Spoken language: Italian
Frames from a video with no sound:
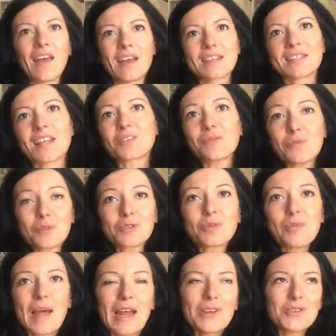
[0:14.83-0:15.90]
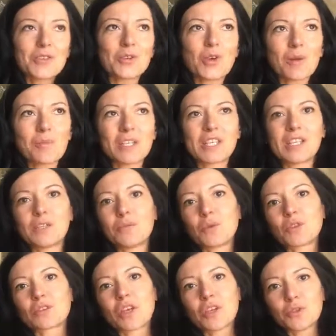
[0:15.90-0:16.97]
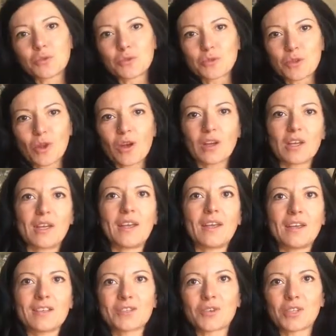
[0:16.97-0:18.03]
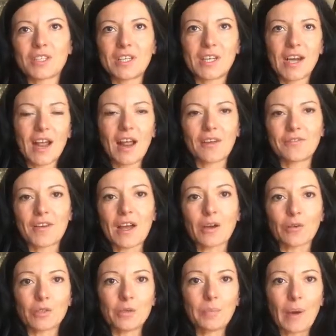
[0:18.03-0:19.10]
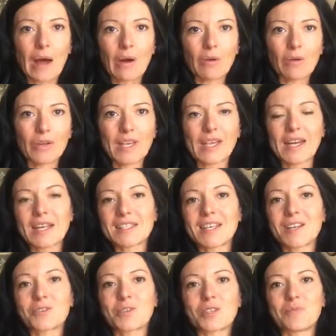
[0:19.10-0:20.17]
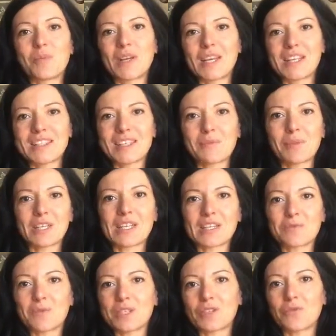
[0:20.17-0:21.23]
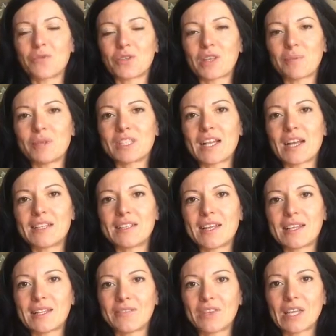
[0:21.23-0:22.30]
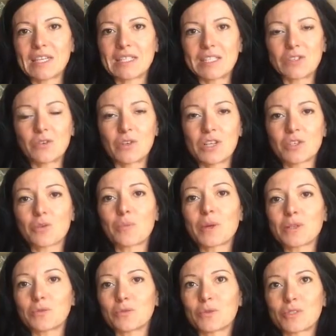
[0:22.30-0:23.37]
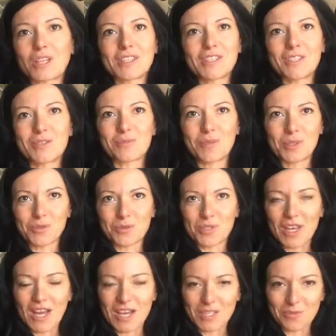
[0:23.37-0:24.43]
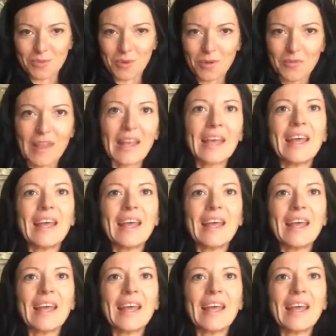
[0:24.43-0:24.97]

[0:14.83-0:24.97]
È stato molto bello e sicuramente di molto aiuto eh, esordire al fianco di Paolo che grazie alla sua esperienza mi ha trasmesso i fondamentali della navigazione e soprattutto tantissimo entusiasmo.